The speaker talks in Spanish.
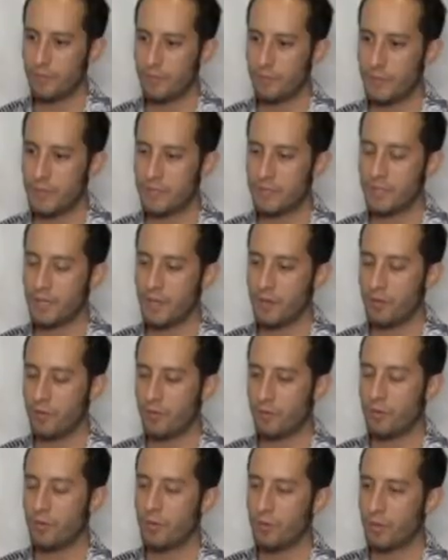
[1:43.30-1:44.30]
mi sello,
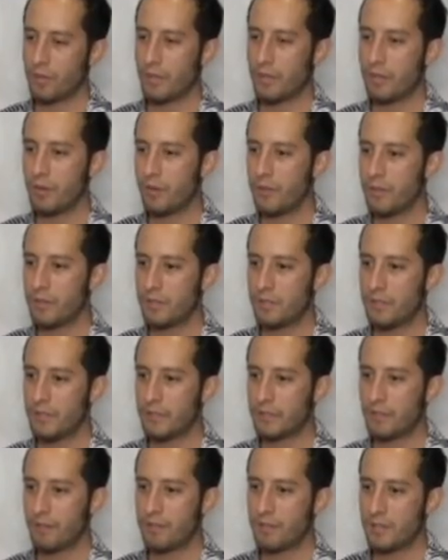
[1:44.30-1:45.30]
¿no? Lo que quiero decir
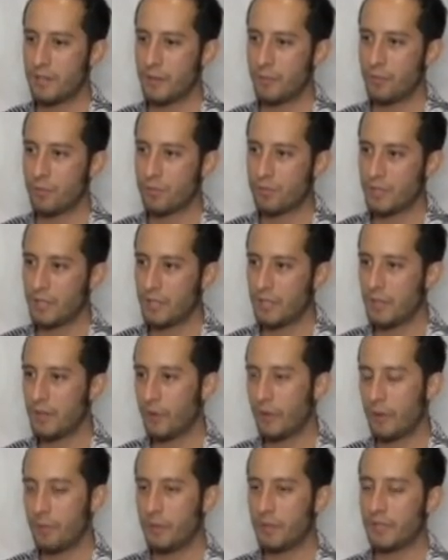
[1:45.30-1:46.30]
a través de la música.
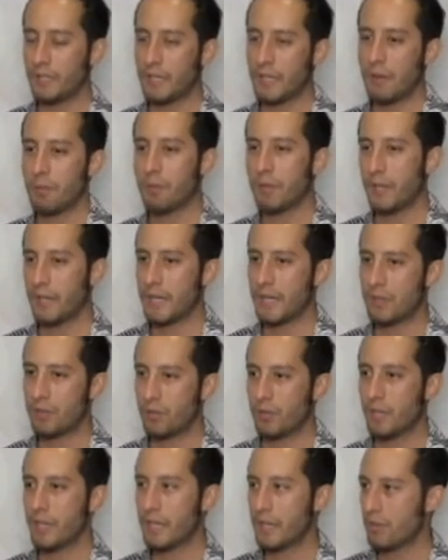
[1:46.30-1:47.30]
Obviamente cambio de
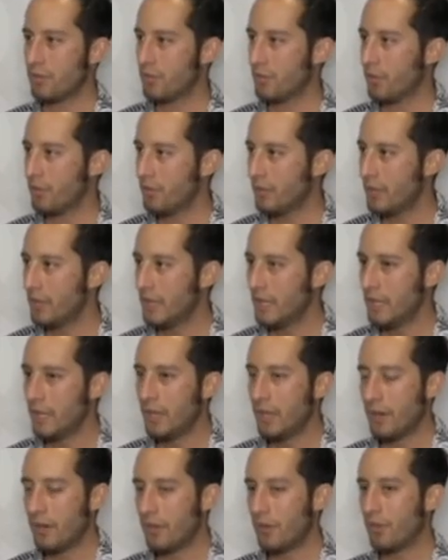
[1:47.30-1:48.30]
canción en canción.
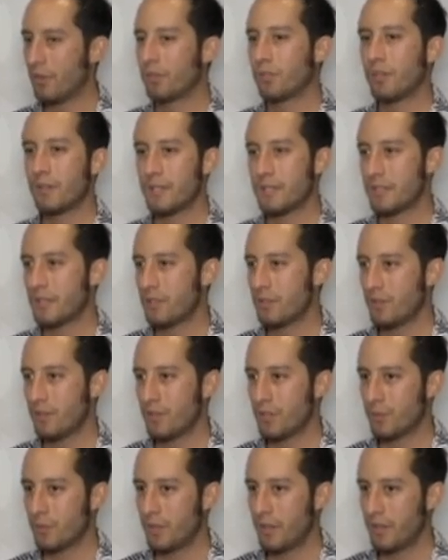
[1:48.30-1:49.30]
No todas las
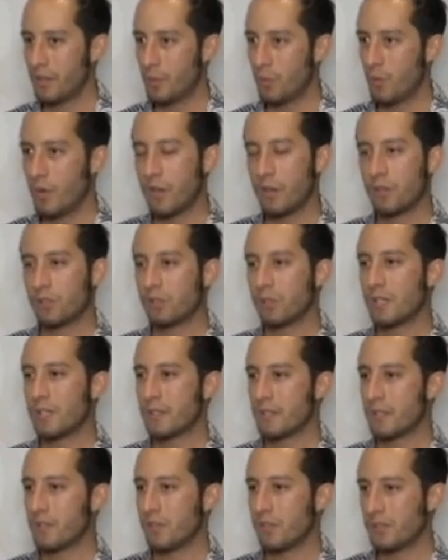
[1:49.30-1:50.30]
canciones suenan igual, no todas
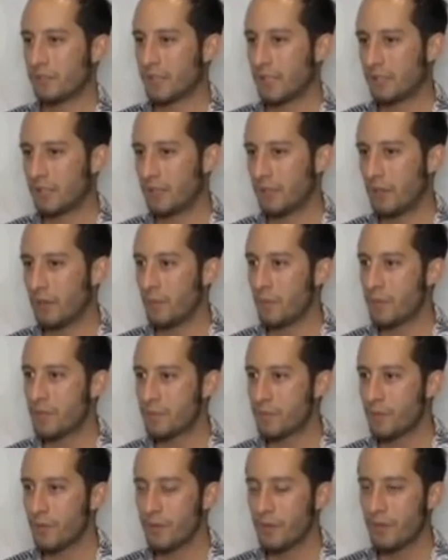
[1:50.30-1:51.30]
las canciones tratan de lo
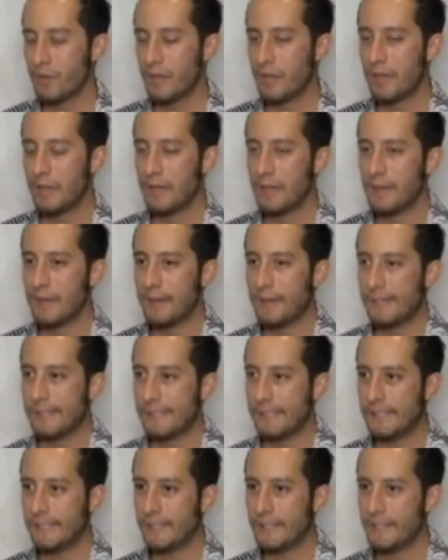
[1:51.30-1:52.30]
mismo.
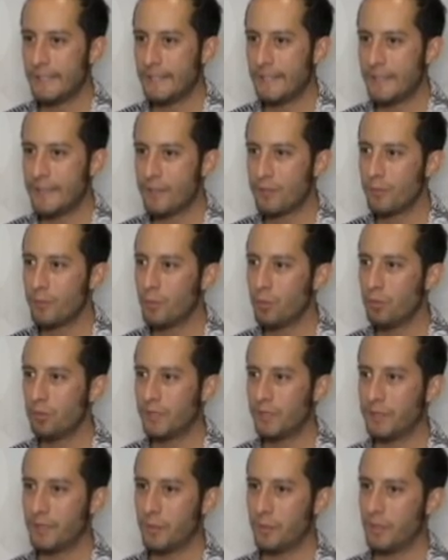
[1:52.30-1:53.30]
Y, y, eso me
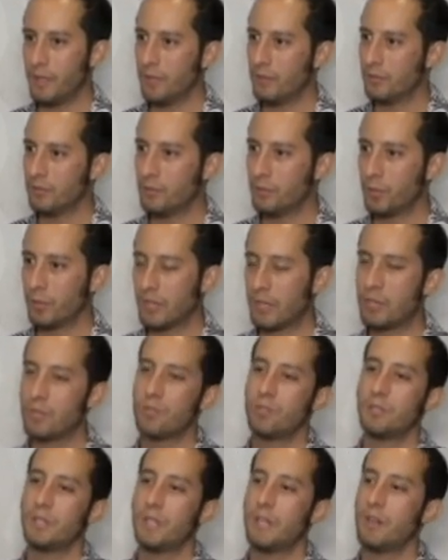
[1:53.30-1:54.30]
gusta también, porque
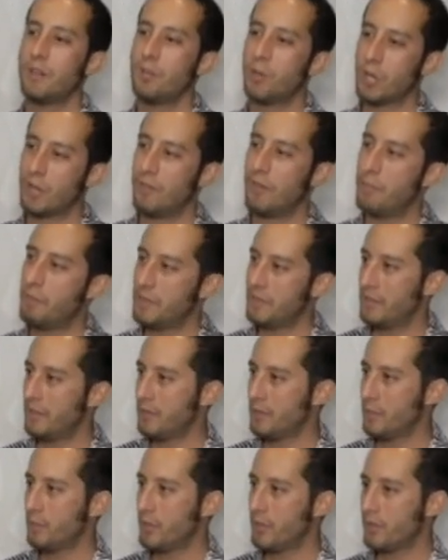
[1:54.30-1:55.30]
no sé lo que va a pasar
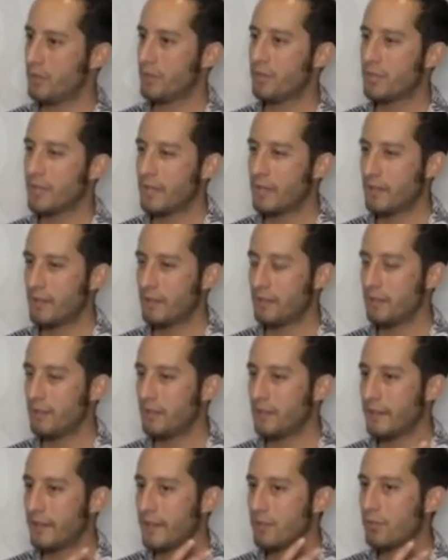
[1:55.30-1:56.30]
después. No sé
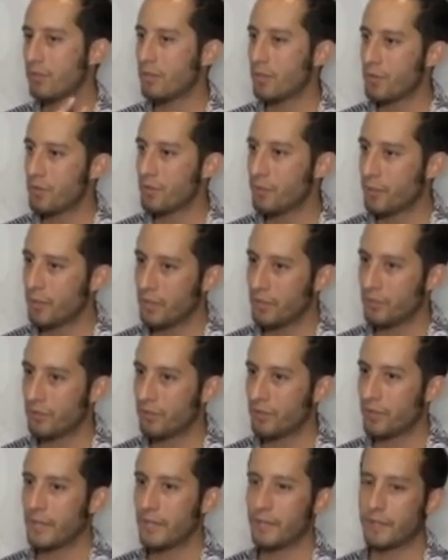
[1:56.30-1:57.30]
qué sonido voy a
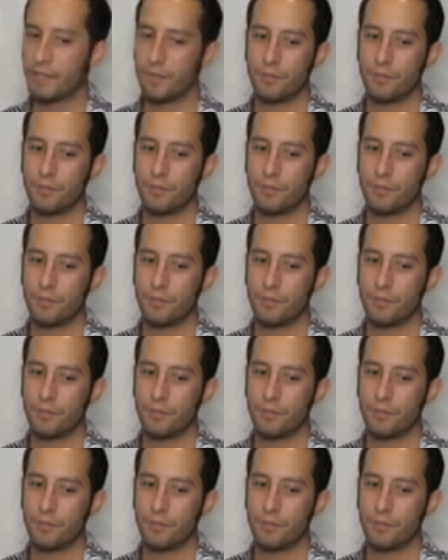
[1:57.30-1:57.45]
encontrar, qué